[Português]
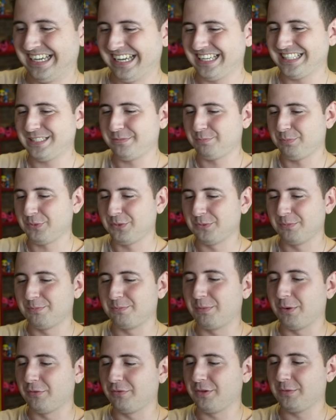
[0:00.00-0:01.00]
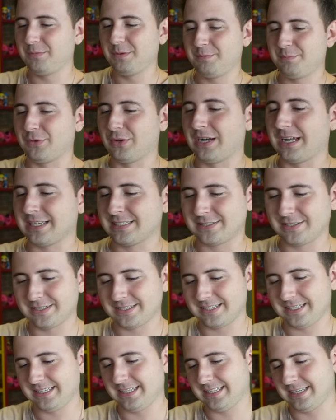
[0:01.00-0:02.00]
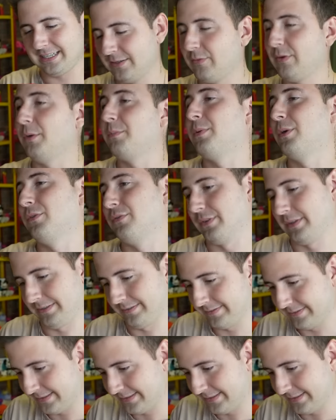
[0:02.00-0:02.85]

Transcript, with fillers: é tipo o polvinho bipolar, só que não é um polvinho,